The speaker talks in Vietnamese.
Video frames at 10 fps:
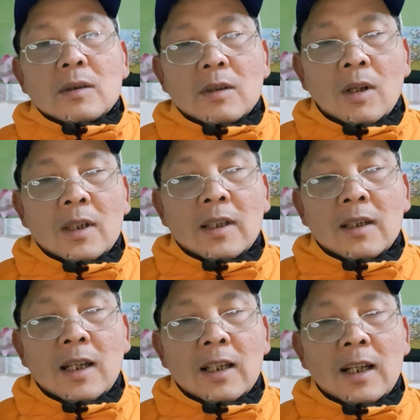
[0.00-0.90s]
còn cái vấn
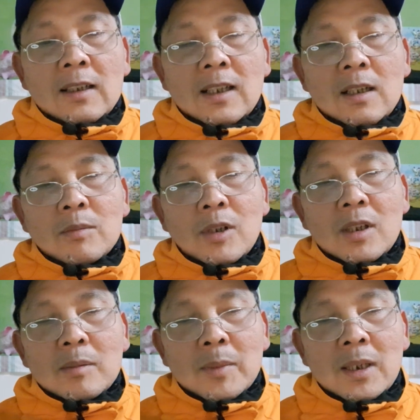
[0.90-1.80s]
đề này là người ta không
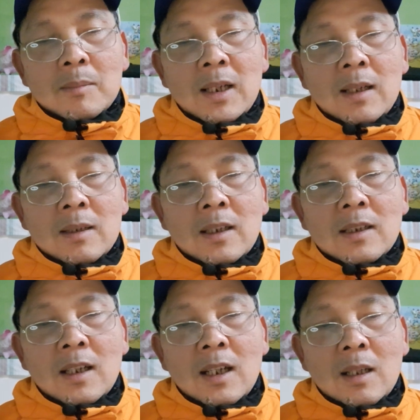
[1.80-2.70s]
nói mà mà vấn
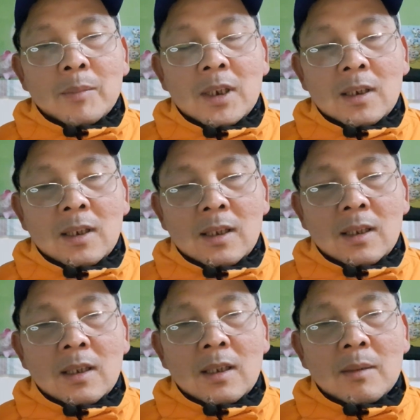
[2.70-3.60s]
đề này là mình
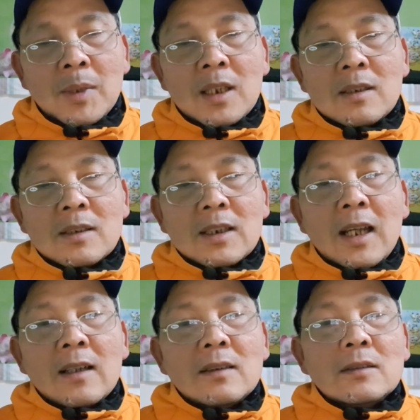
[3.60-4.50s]
uh, biết được nè
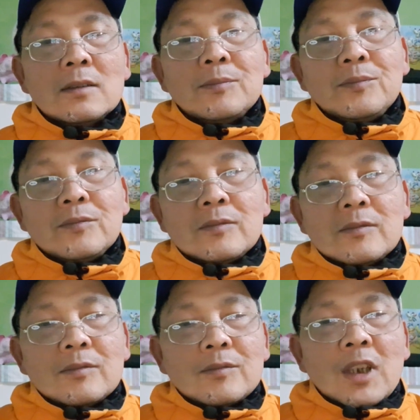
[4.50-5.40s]

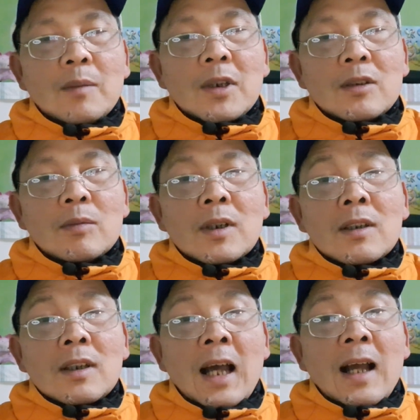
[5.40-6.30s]
và mình cũng
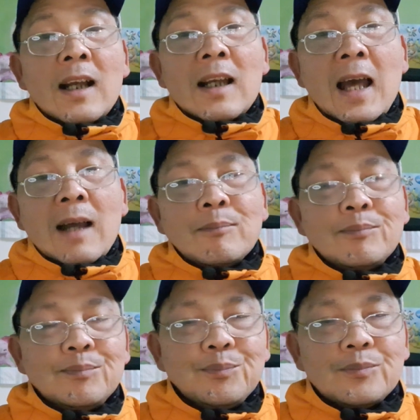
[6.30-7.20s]
đã làm
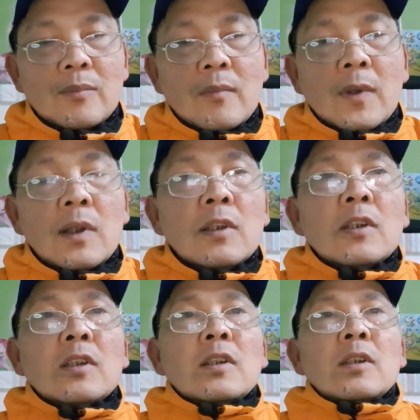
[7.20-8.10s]

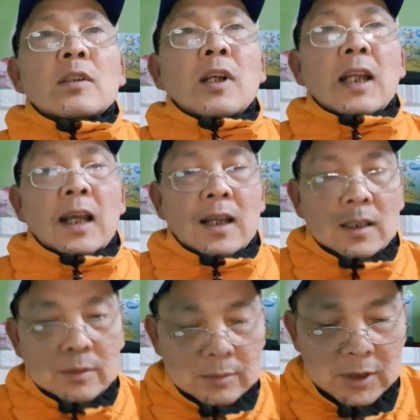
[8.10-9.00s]
đó
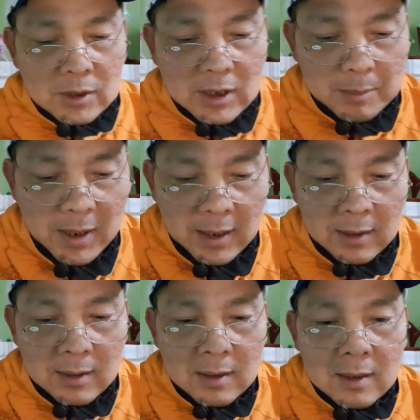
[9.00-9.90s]
là nếu các bạn